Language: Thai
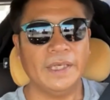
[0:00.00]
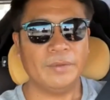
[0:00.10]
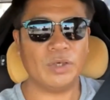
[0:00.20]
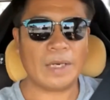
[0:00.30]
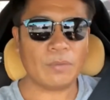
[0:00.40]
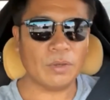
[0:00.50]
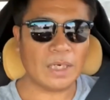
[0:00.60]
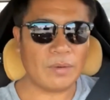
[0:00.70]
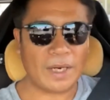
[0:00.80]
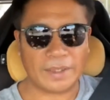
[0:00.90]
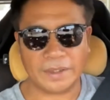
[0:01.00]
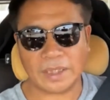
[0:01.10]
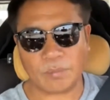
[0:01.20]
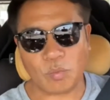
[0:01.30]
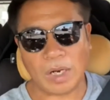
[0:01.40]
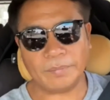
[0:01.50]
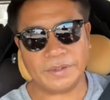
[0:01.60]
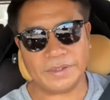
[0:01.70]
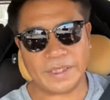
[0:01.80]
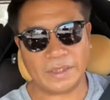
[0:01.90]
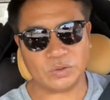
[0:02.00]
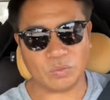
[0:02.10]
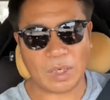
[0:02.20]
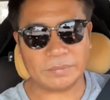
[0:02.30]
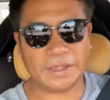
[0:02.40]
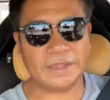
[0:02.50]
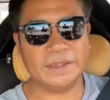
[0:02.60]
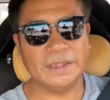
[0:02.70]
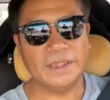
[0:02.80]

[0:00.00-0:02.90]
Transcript: พี่น้องครับคนเราหากคิดทำความดี อย่าจนความคิด